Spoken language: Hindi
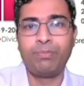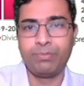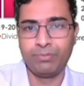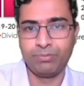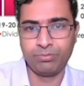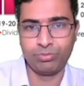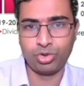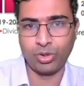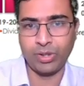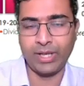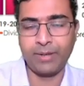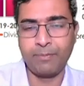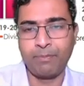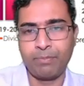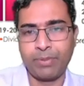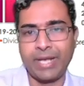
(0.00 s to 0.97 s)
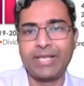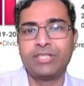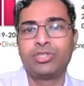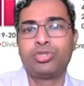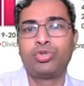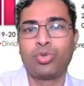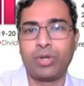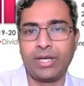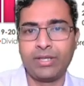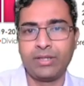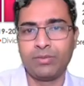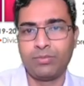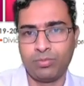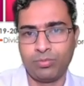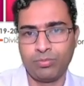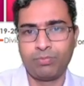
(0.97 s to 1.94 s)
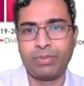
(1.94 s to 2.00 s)
जो है प्राइस जो है
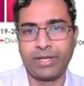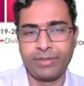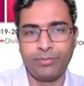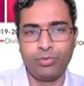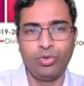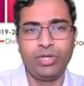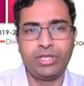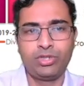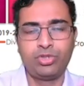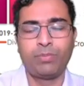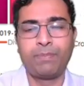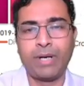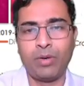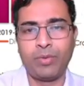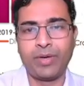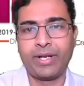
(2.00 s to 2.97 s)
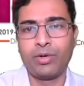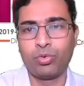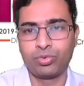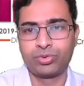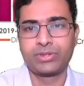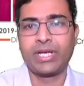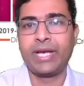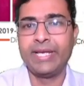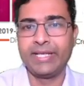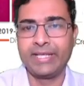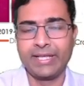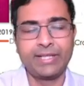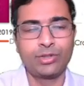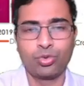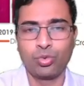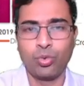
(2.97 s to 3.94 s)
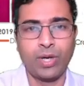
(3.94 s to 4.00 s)
पर यूनिट जो पावर है उसका
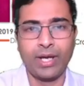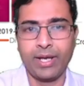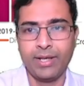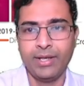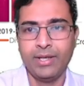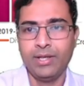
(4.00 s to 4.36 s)
इंक्रीज हुआ है